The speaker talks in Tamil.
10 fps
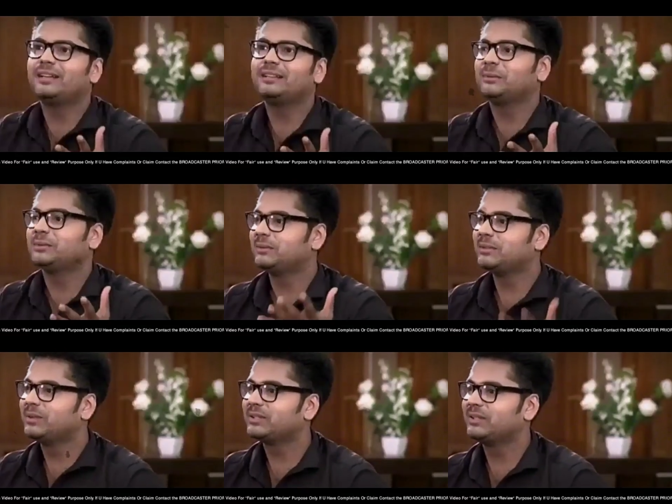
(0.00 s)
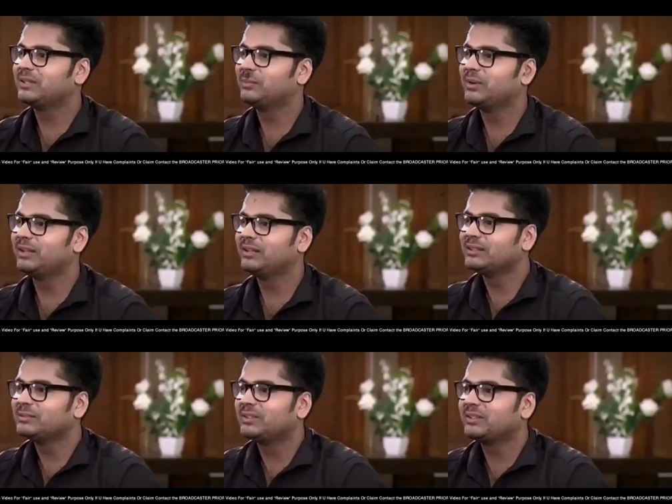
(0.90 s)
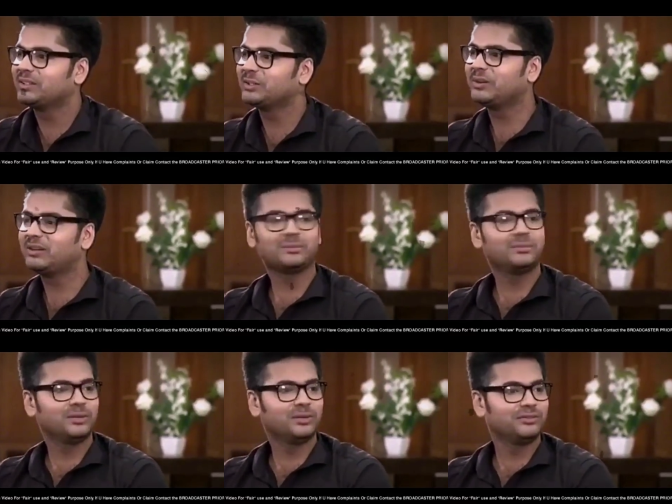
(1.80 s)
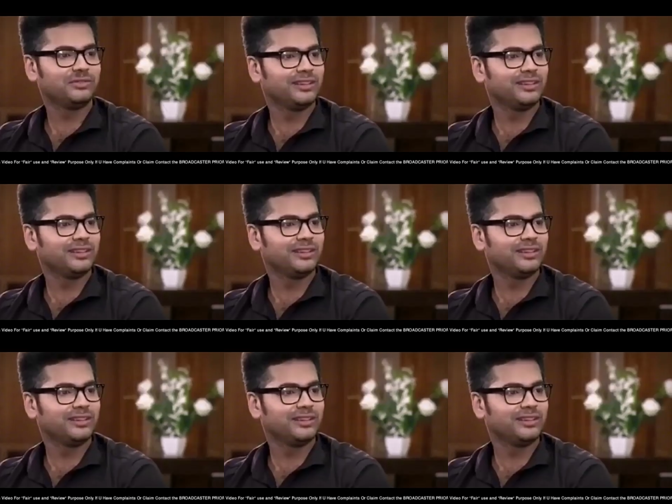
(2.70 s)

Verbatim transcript: என்னடா இது நம்ம தமிழ் படத்தில் இருக்குமா இல்லை இங்கிலீஷ் படத்தில் இருக்குமான்ற மாதிரி ஒரு